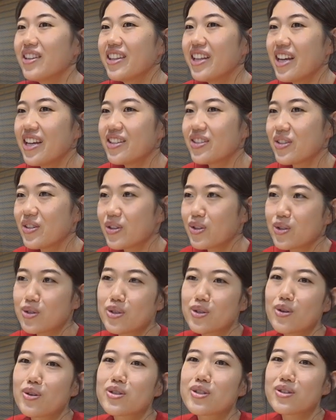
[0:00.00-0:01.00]
でずっと
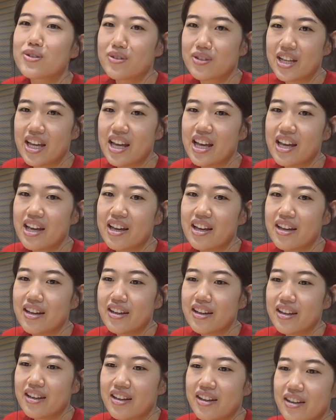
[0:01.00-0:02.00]
過ごすので
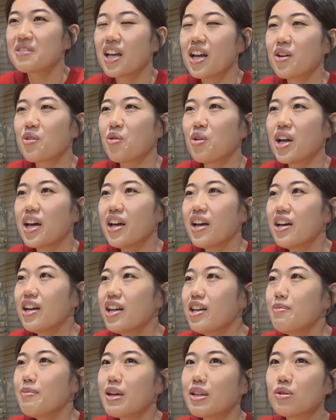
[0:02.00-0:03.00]
えこれ
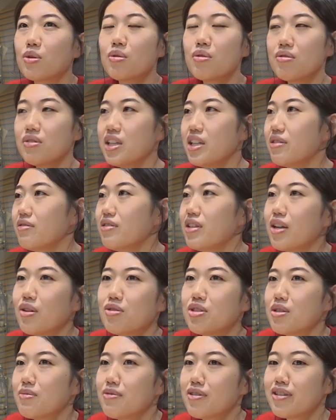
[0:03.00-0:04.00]
今どこにいるんだ
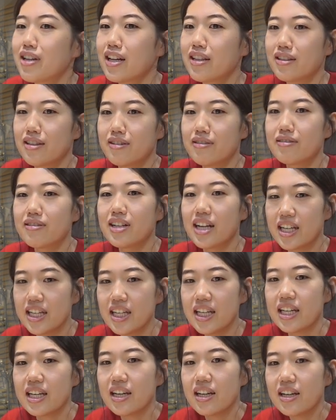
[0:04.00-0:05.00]
ろう自分がっていうぐら
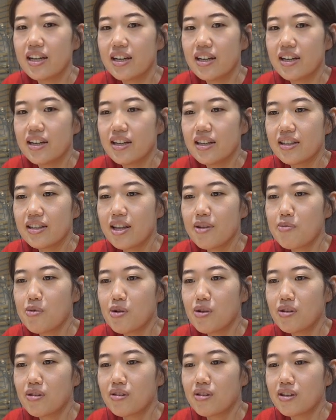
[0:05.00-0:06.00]
いで
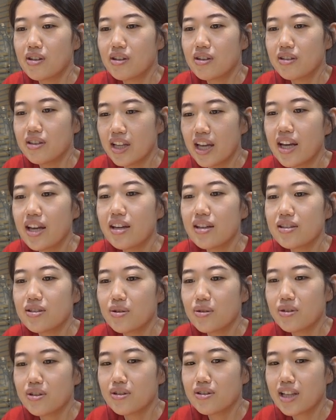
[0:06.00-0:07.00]
もね
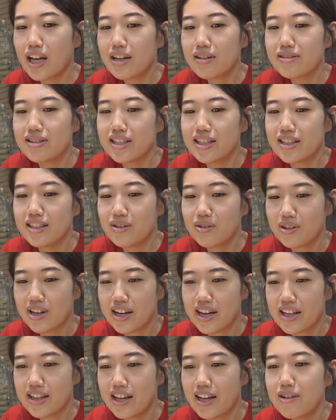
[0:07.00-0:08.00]
そういうタクシーと
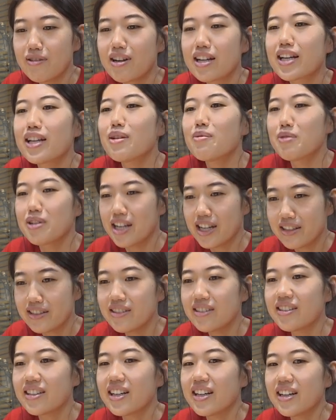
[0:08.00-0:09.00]
かが出るわけでもな
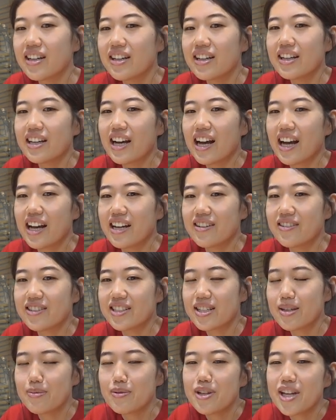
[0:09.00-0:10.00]
くあの
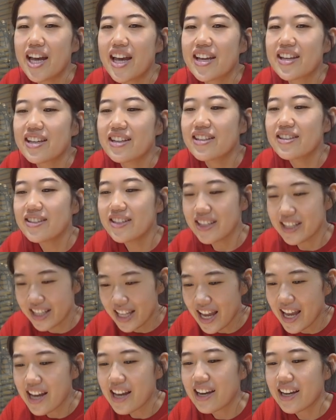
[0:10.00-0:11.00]
渋谷駅に着い
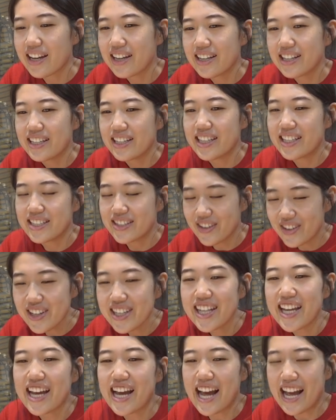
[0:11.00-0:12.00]
て急
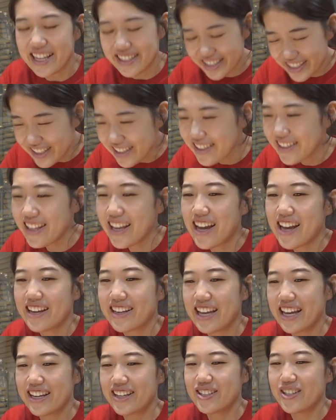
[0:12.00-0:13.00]
いで走っ
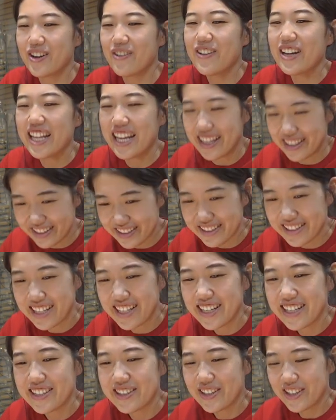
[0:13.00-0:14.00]
て劇場まで行く
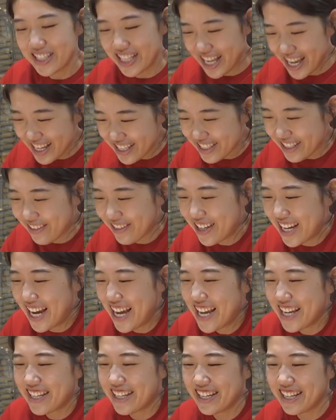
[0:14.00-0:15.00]
そして渋
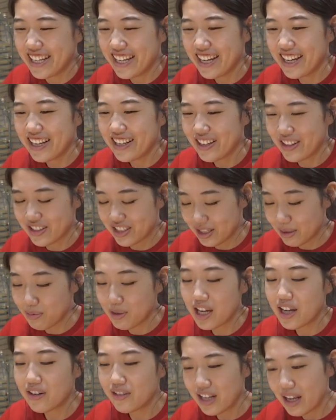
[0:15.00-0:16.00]
谷駅の
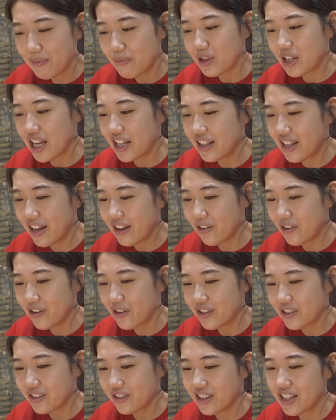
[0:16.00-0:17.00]
渋谷のね無限大
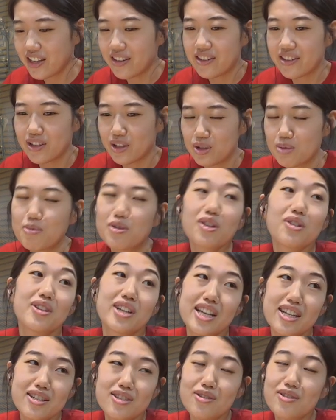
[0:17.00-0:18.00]
ホールっていう吉本の
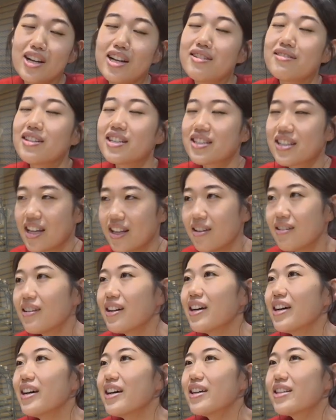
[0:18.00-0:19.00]
劇場があるんですけど
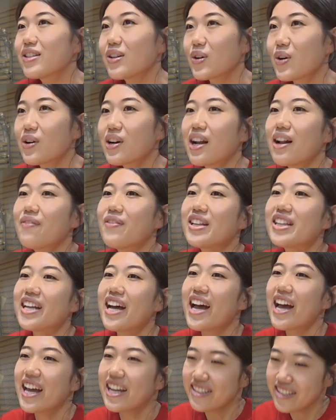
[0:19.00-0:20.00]
そこからま
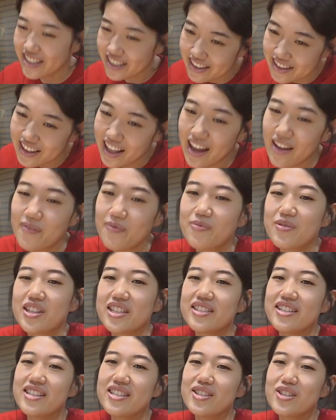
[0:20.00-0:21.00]
た走って
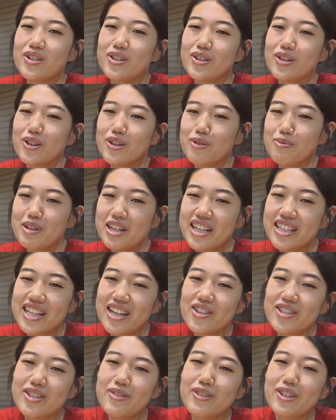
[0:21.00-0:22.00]
新宿のルミネ
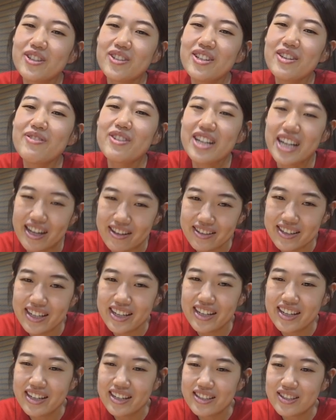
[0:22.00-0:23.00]
座吉本に向か
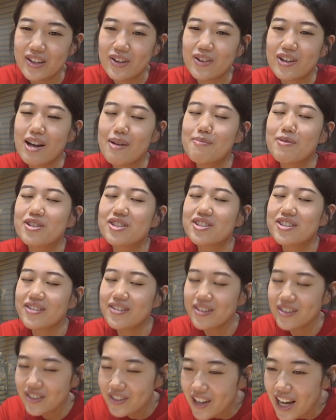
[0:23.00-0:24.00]
う。その間も
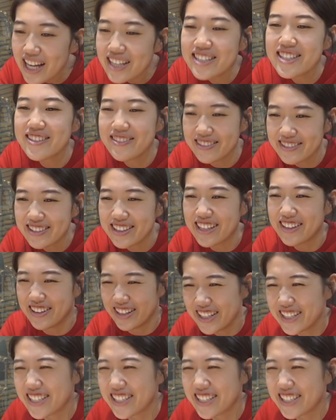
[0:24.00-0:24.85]
ずっと走るっていう